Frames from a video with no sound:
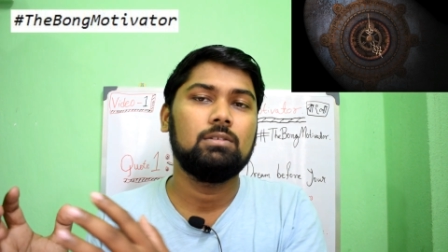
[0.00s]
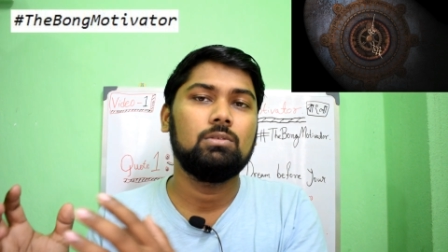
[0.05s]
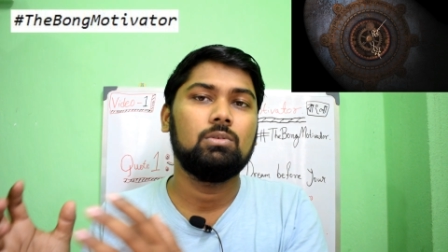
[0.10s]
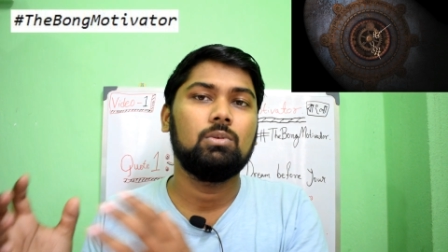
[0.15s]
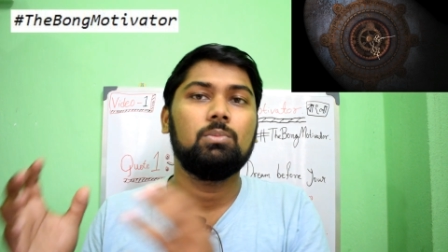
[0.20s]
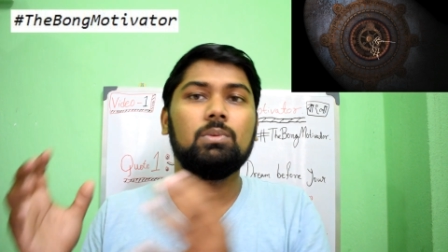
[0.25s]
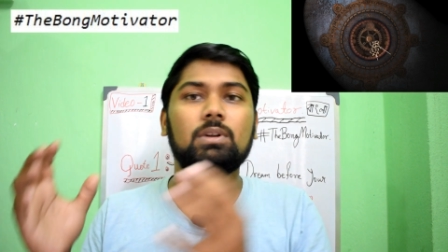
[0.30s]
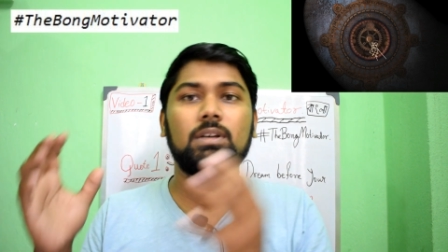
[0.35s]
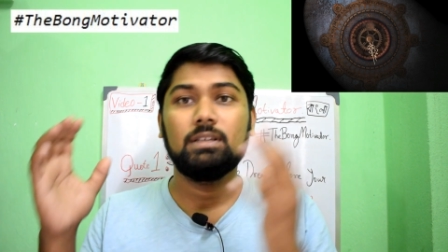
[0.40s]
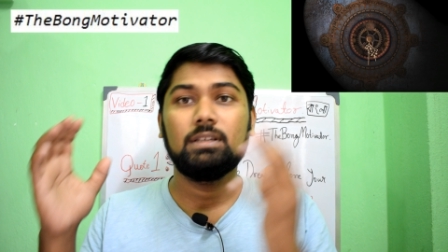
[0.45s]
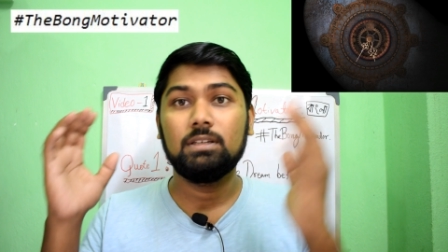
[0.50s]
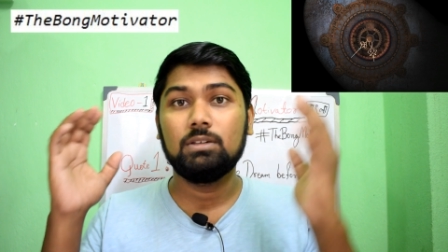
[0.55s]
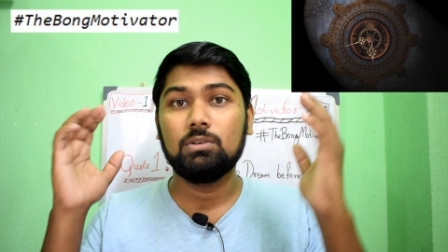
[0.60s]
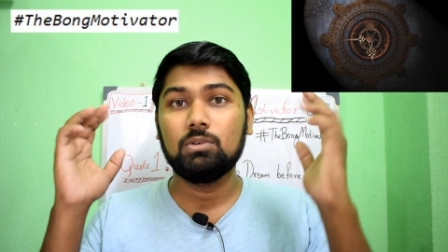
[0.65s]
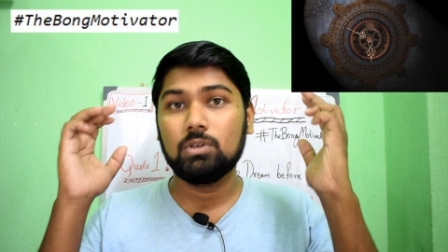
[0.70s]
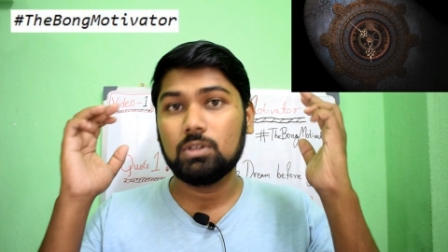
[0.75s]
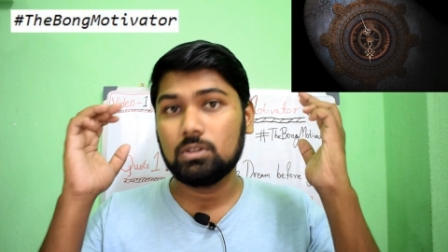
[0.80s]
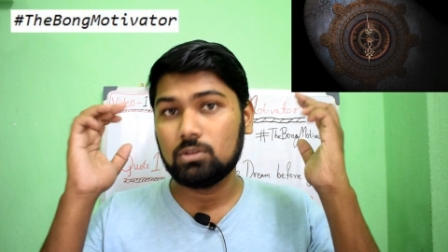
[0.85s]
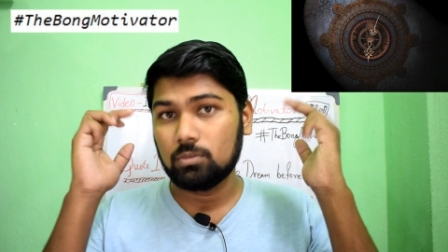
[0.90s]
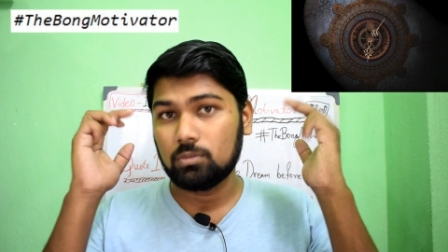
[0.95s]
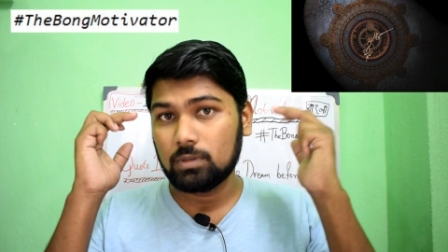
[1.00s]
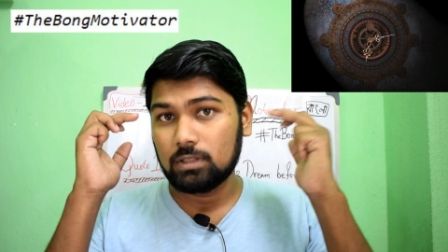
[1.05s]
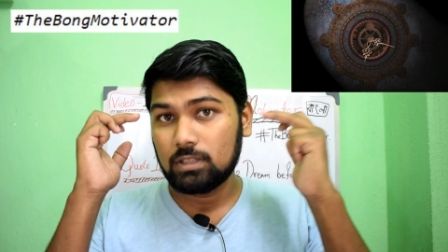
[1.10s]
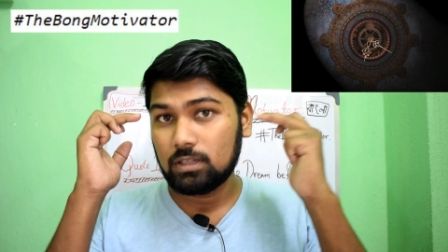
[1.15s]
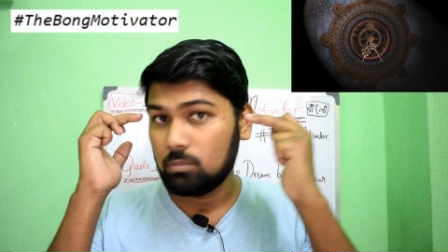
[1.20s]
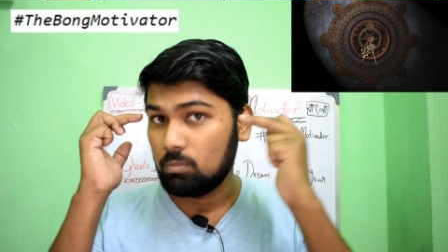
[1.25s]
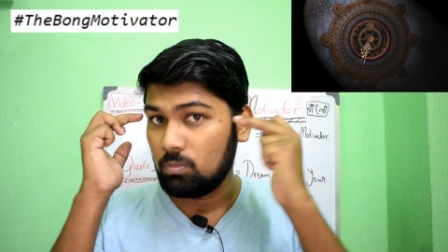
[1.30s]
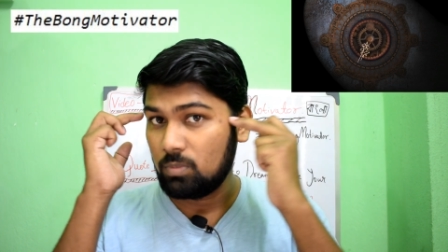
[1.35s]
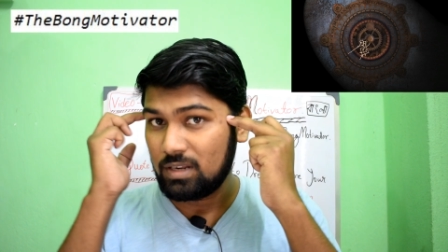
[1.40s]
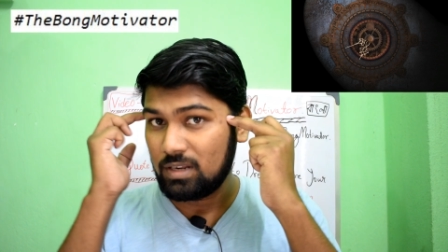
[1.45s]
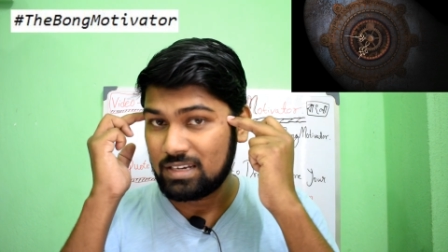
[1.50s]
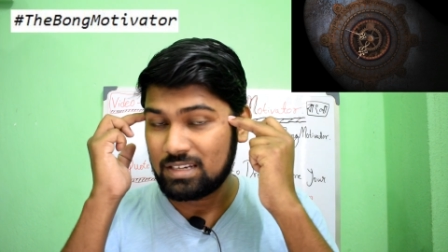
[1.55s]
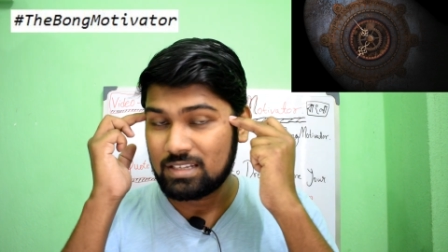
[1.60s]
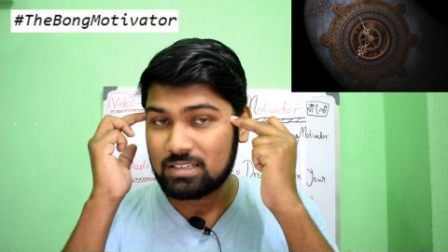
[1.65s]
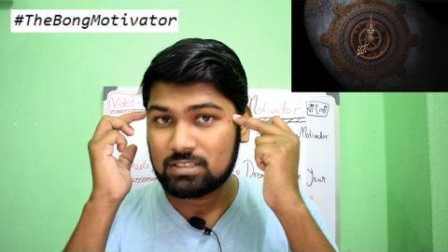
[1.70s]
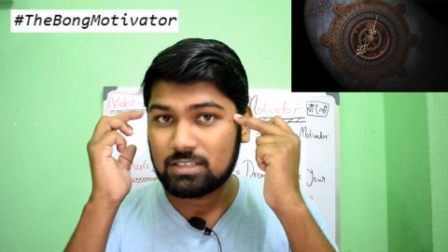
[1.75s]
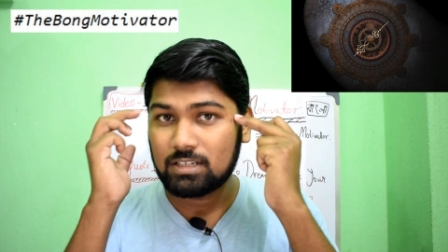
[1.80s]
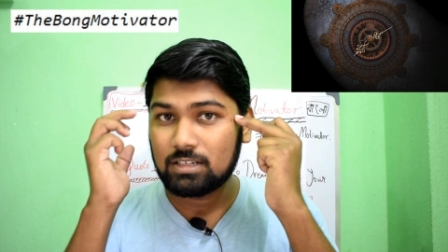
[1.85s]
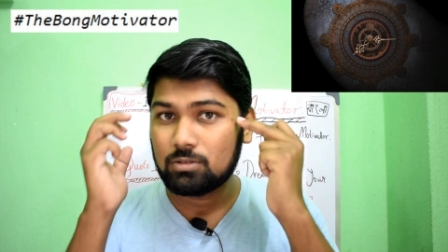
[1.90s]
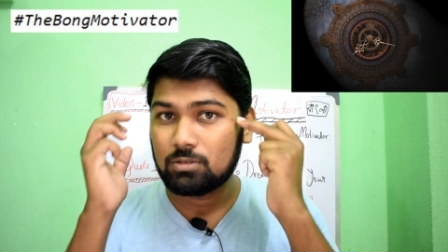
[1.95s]
তোমরা কি করে তোমাদের ব্রেনে
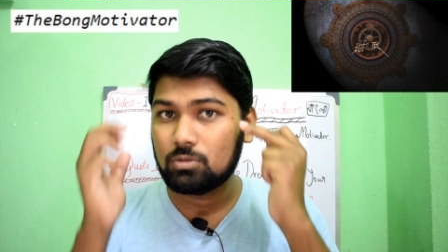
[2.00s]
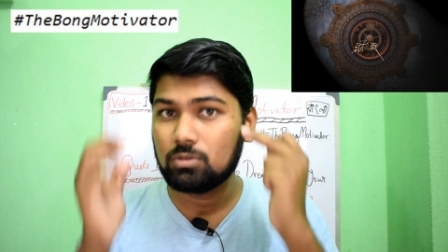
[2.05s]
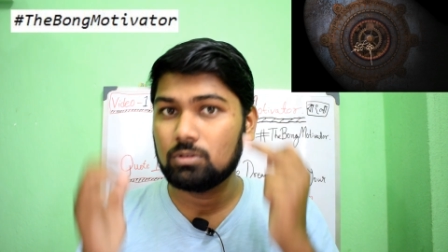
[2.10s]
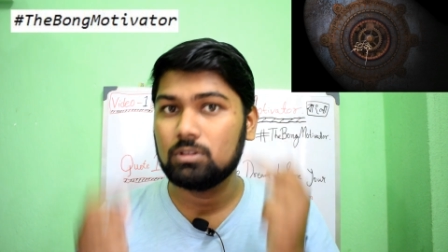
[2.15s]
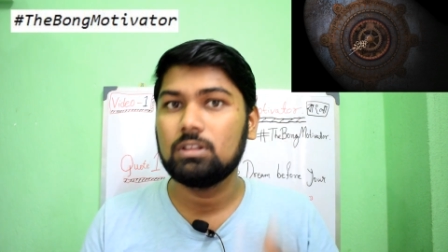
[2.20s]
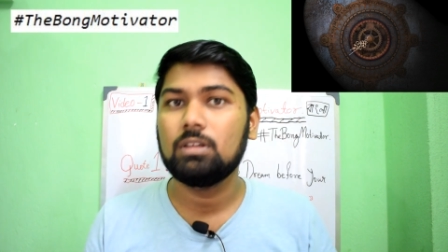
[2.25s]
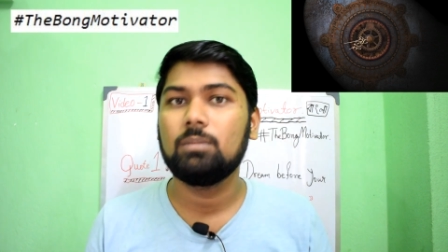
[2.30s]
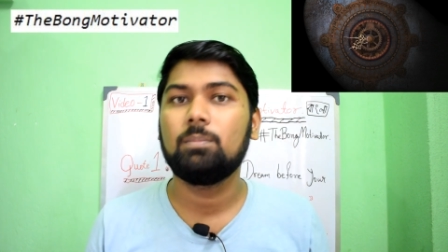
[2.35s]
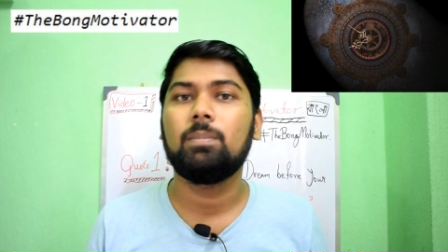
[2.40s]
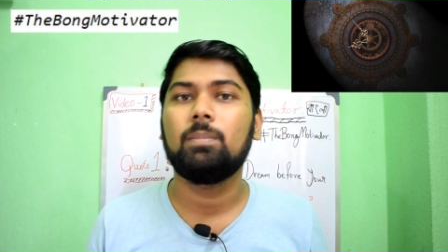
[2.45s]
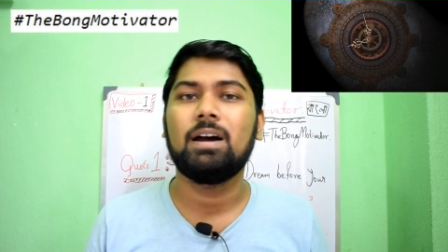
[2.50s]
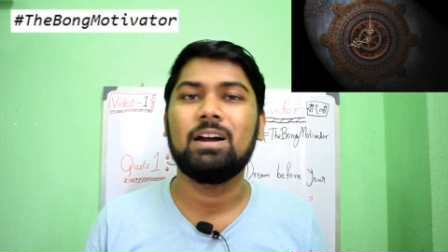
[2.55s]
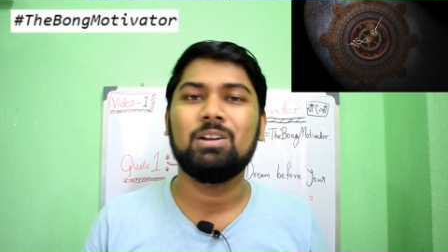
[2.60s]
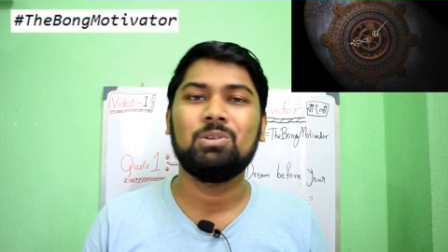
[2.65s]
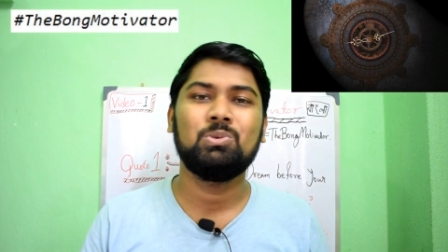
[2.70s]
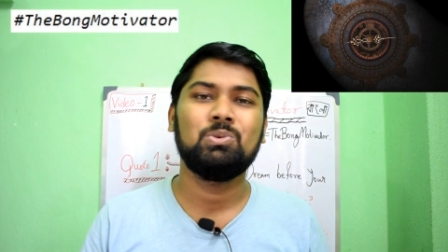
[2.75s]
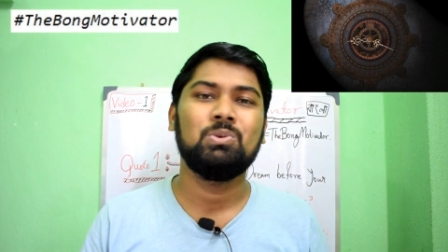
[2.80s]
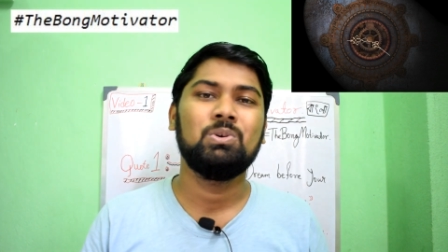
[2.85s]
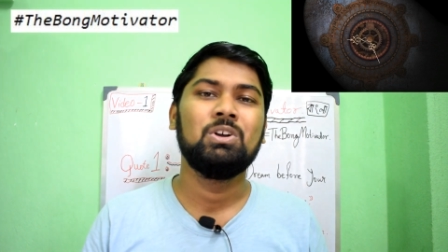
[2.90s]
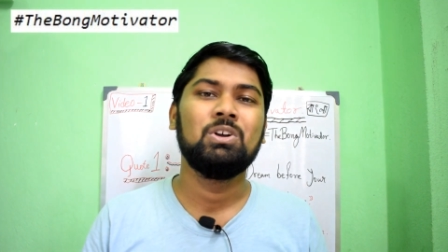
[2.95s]
সেট করতে পারো